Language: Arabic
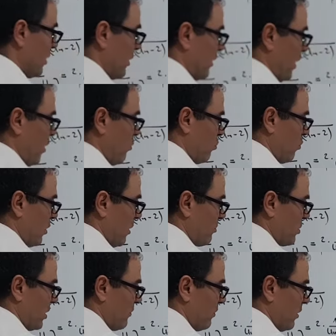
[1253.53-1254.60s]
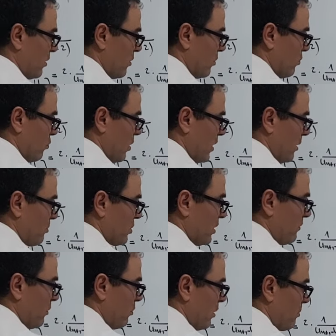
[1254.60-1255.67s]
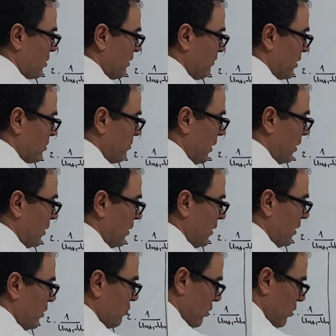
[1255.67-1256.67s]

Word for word: نعوضو هنا بصفر وهنا بصفر وهنا بصفر صبح لي اي e